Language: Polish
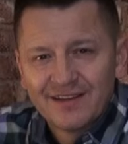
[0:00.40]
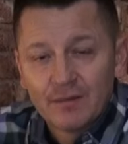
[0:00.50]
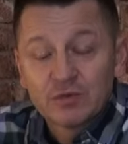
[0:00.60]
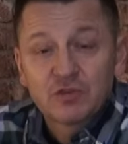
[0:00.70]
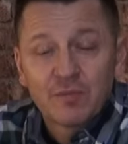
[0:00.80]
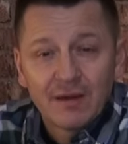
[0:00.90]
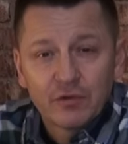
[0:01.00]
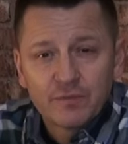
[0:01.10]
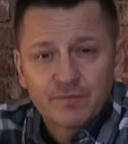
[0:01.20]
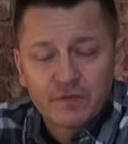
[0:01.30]
Apostoł
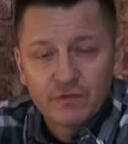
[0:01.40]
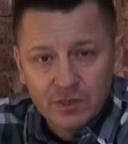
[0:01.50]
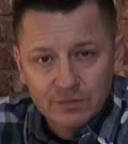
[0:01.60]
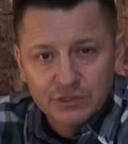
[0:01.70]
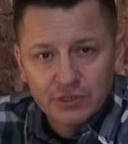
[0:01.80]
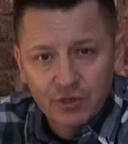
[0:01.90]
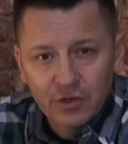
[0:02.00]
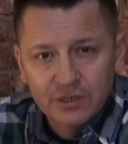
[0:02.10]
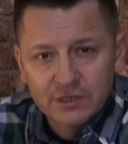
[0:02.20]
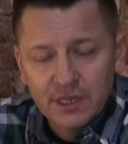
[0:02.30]
Paweł w drugim liście do
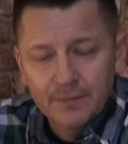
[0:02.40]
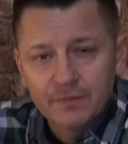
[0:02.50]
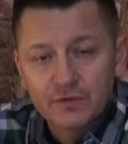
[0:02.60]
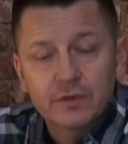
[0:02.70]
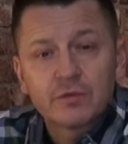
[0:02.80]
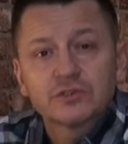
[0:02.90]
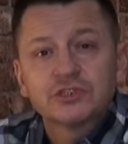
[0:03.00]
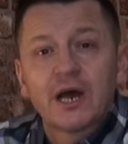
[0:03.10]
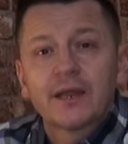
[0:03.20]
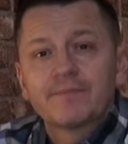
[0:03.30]
Koryntian, w drugim
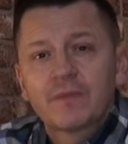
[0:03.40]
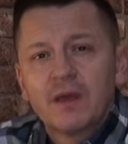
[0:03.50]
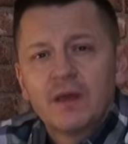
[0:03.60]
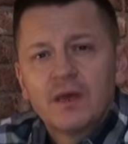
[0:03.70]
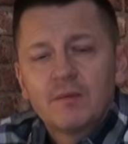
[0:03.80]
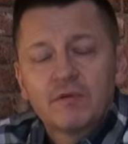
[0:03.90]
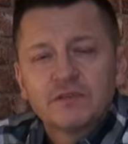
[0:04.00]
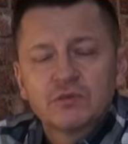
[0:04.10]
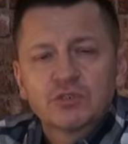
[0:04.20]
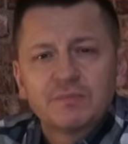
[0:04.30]
rozdziale,
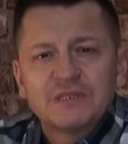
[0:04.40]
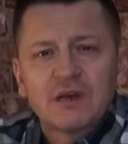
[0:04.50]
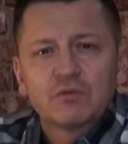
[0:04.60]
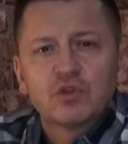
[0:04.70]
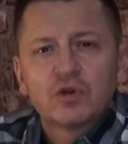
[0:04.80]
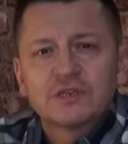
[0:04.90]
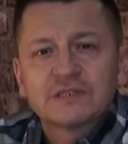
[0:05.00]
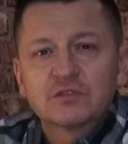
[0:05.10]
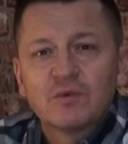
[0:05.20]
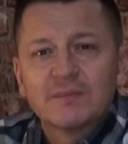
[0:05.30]
powiedział, że pisał do
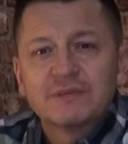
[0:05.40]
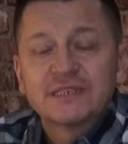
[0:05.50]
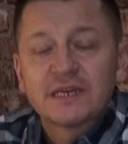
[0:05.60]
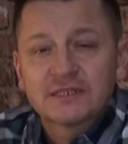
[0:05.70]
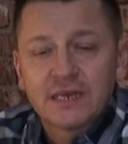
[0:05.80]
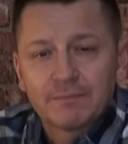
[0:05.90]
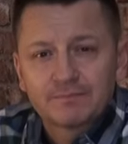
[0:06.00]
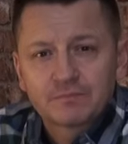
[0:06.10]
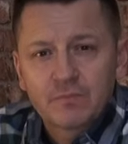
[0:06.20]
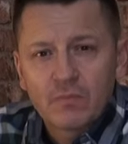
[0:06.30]
nich z głębi serca,
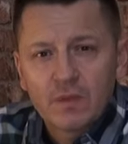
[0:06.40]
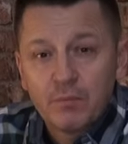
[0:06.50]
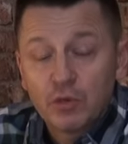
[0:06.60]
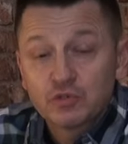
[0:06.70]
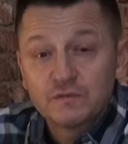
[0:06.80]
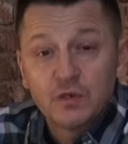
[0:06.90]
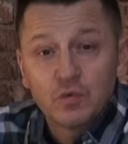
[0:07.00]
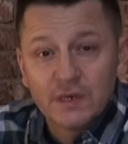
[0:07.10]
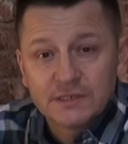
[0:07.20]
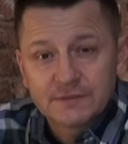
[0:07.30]
pośród
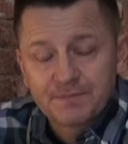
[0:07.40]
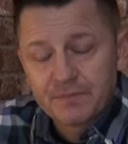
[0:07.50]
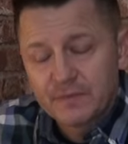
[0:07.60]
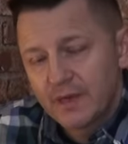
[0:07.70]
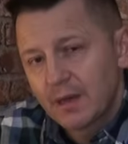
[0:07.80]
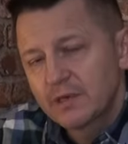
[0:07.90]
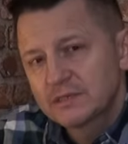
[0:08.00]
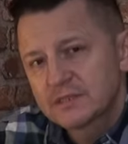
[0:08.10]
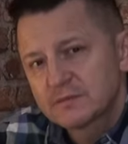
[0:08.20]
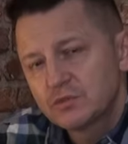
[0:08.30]
wielu łez, nie aby
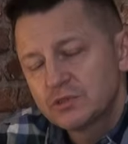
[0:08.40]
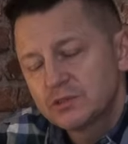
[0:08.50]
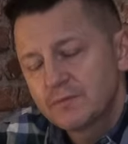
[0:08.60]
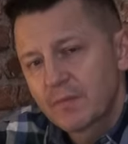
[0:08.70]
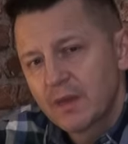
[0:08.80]
ich zasmucić,